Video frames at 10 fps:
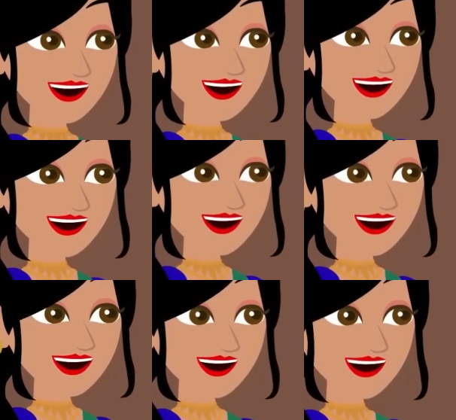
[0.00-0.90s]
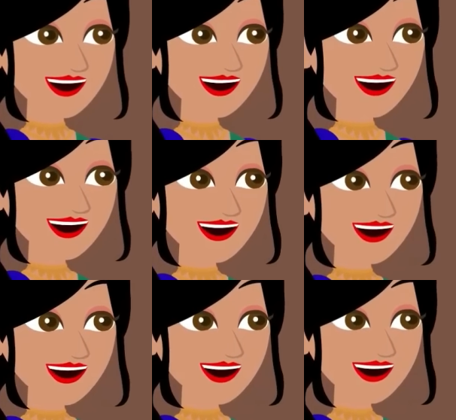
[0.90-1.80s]
दिन से चूड़ी और लिपस्टिक
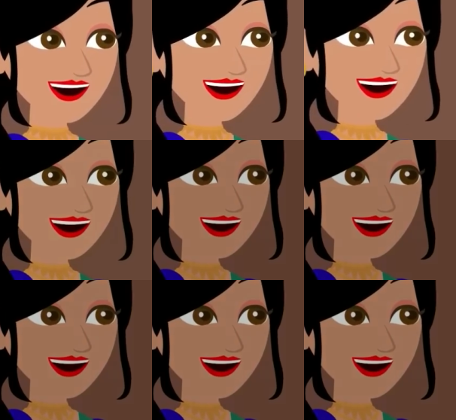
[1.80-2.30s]
बनाकर